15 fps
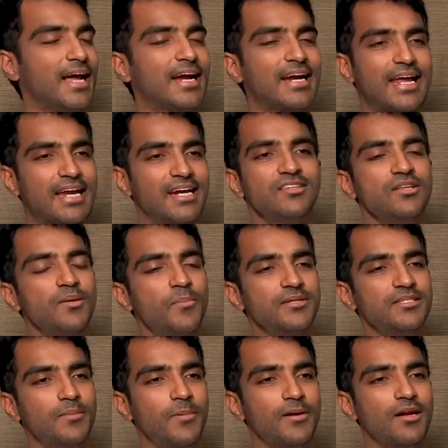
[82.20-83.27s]
అక్కడ వెళ్ళడం
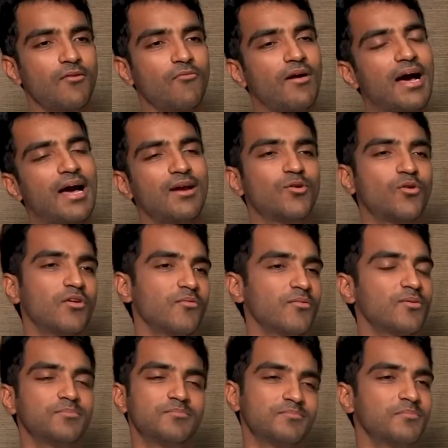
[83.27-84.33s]
తప్పని చెప్పట్లే వాళ్ళు కొన్ని
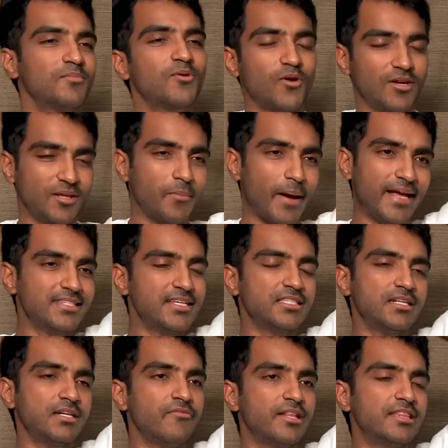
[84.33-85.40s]
కొంత మైండ్
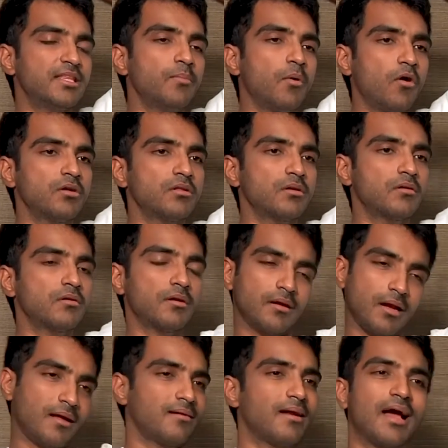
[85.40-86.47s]
సెట్ అంటే వెళ్తే బాగుంటది
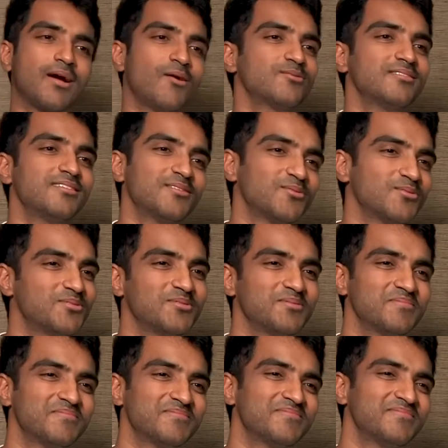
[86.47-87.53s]
అనుకుంటున్నా నాకు అవసరం లేదు
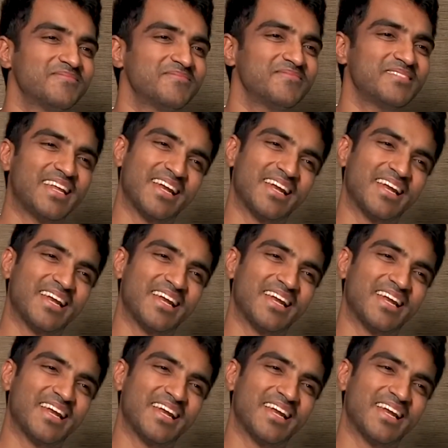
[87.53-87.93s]
వద్దు hmm.